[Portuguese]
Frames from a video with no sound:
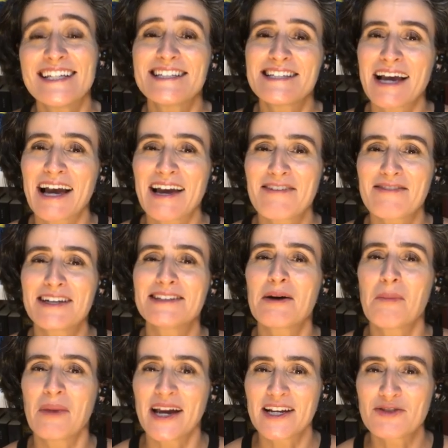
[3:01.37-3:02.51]
Desirê vem
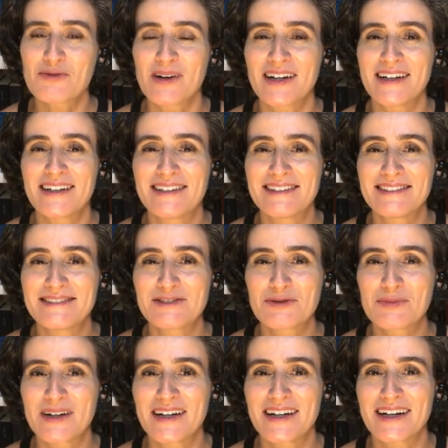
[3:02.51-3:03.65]
também de uma, de
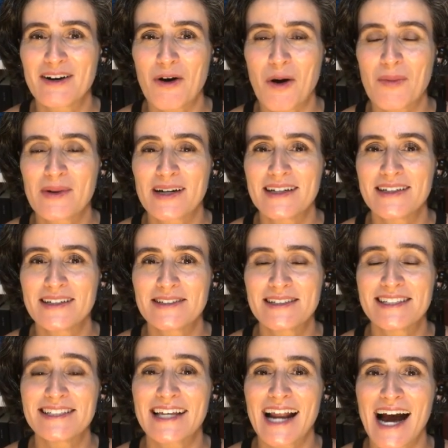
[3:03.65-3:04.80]
uma obra
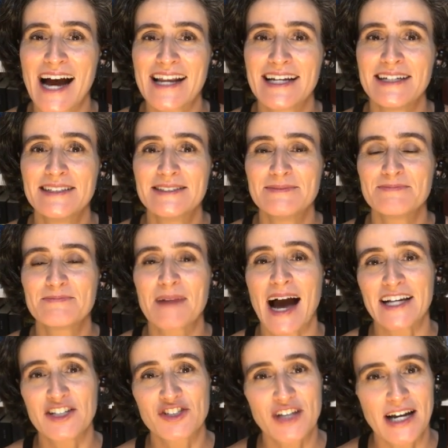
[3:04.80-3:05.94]
literária
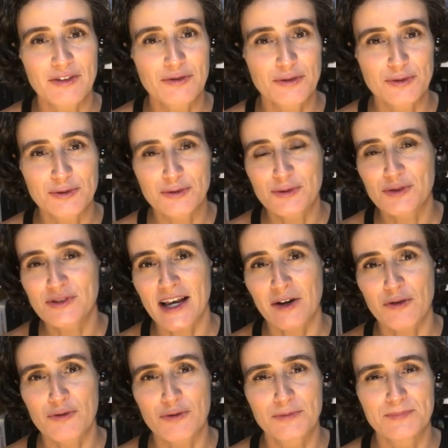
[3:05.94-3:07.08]
aí já do, do
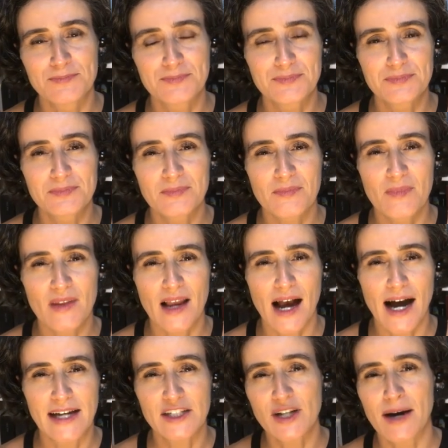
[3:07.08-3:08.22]
século
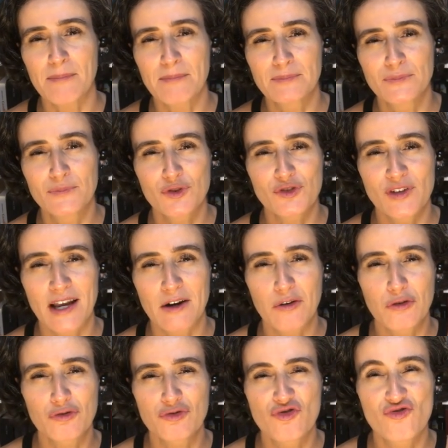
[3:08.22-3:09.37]
aí já do
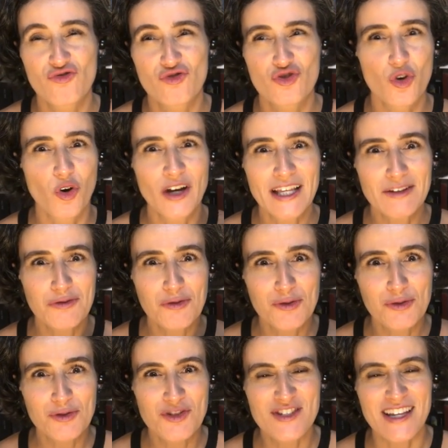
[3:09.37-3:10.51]
século
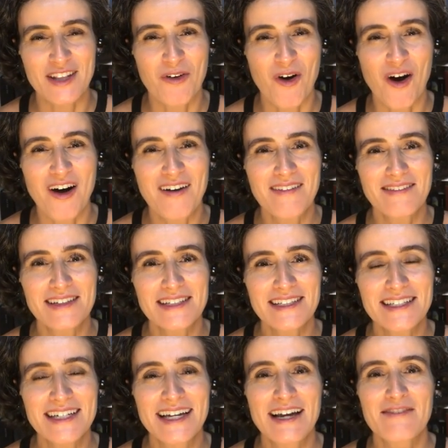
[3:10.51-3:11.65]
18, 19,
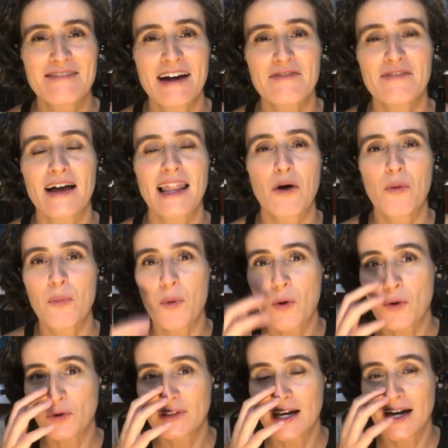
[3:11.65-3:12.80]
vai falar um
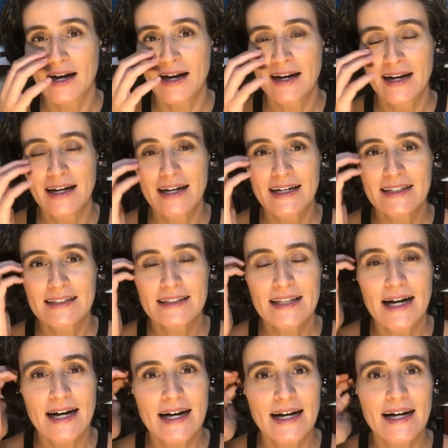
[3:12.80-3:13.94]
pouco da,
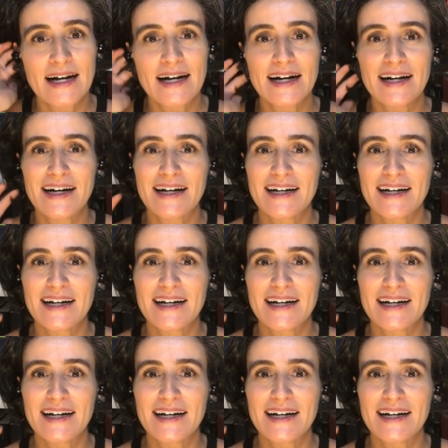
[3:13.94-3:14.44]
da,